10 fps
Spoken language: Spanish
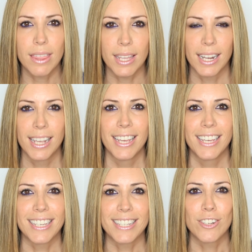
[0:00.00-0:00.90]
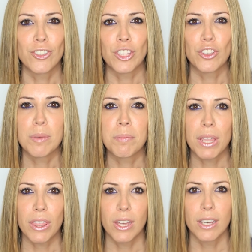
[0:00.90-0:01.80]
decir, que se note dónde
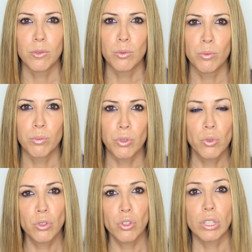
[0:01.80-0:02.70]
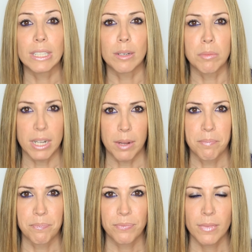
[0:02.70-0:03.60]
empieza un producto y dónde termina.
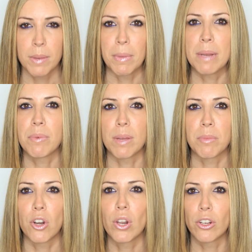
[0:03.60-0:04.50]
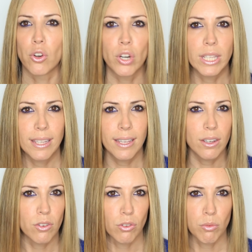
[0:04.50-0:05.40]
¿Vale? Por ejemplo, a del
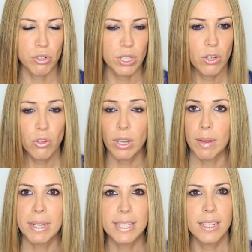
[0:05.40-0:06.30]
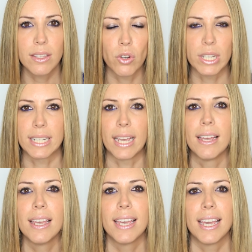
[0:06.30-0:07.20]
colorete, o como os digo, de la base, de lo que sea.
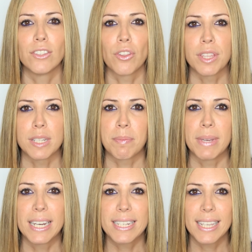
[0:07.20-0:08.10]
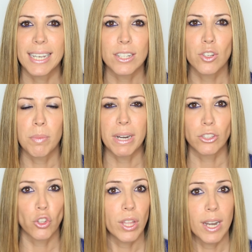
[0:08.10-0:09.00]
Entonces, en este caso,
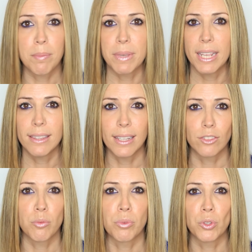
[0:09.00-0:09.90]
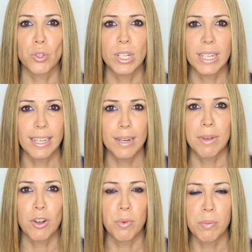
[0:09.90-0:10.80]
para toda la piel, tanto en productos en
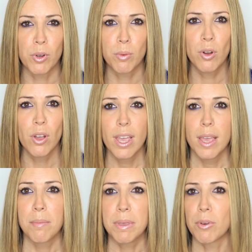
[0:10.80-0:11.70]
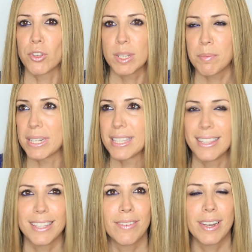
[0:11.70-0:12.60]
crema como en polvo, mi brocha
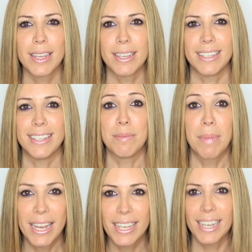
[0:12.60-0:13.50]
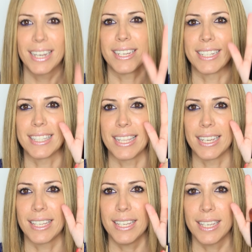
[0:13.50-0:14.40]
imprescindible y mágica es esta
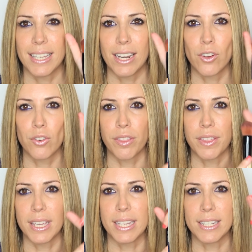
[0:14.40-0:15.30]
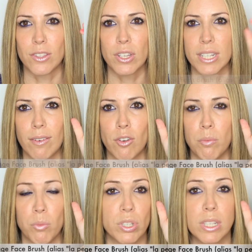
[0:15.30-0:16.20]
de aquí, que ya la conocéis todas, que
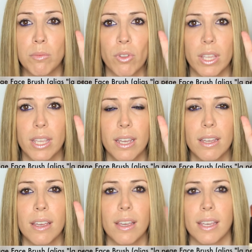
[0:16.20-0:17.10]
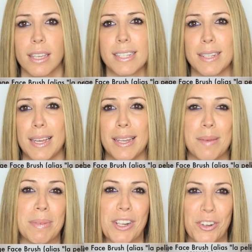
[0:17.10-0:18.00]
hablo muchísimo de ella, que es la,
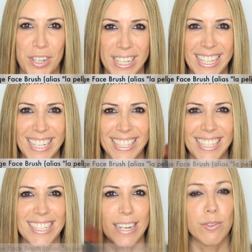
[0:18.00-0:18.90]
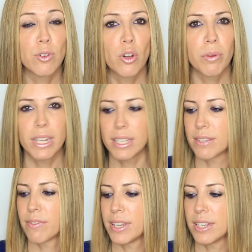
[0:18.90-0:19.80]
la pelirrojita, que es la Full
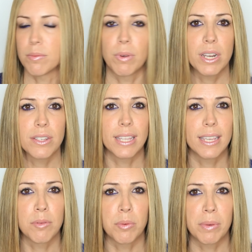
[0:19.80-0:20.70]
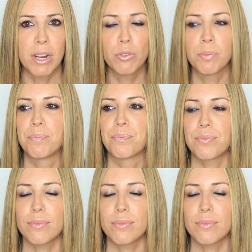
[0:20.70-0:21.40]
Coverage Face Brush de Bobbi Brown,